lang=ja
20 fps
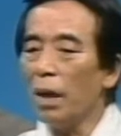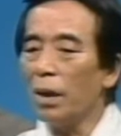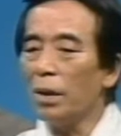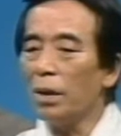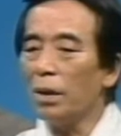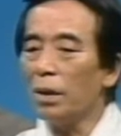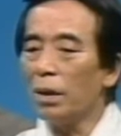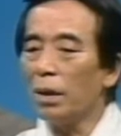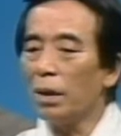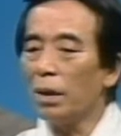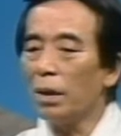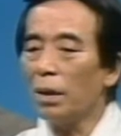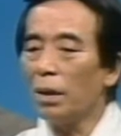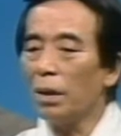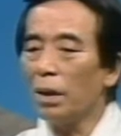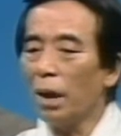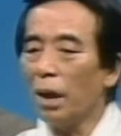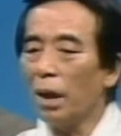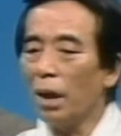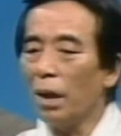い
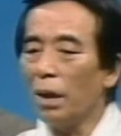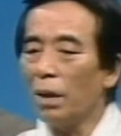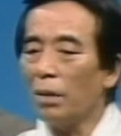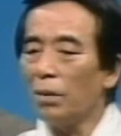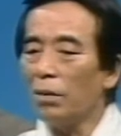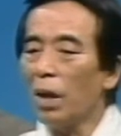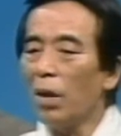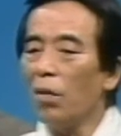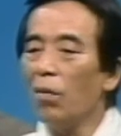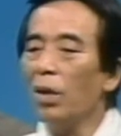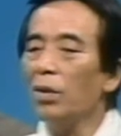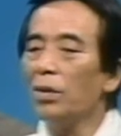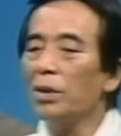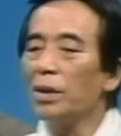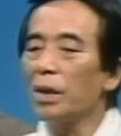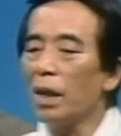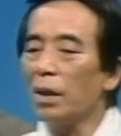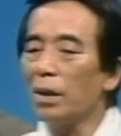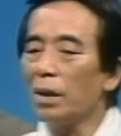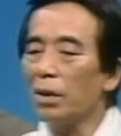が裏声を
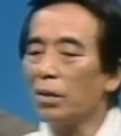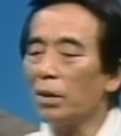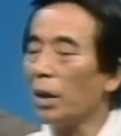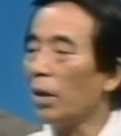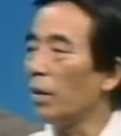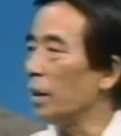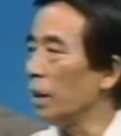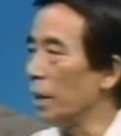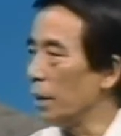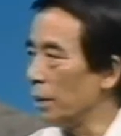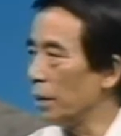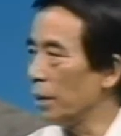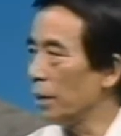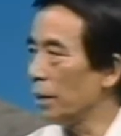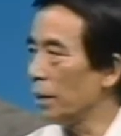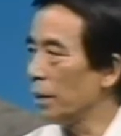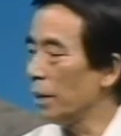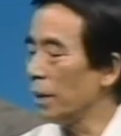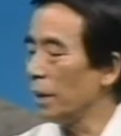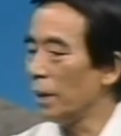使って歌われている
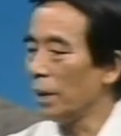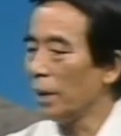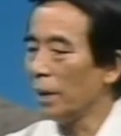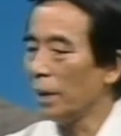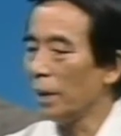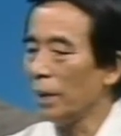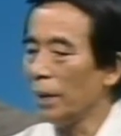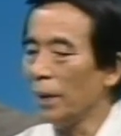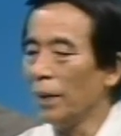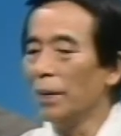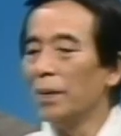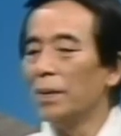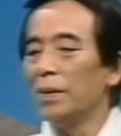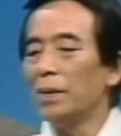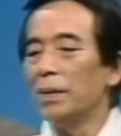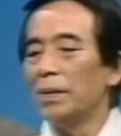とい